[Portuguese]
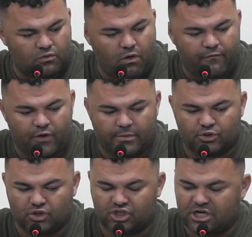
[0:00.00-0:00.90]
conforme
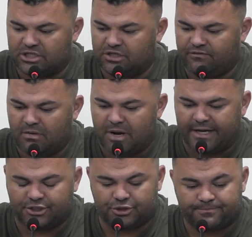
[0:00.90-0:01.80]
justificativa
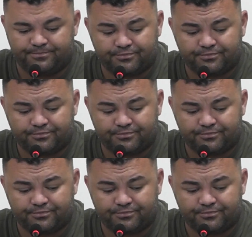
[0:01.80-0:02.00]
abaixo.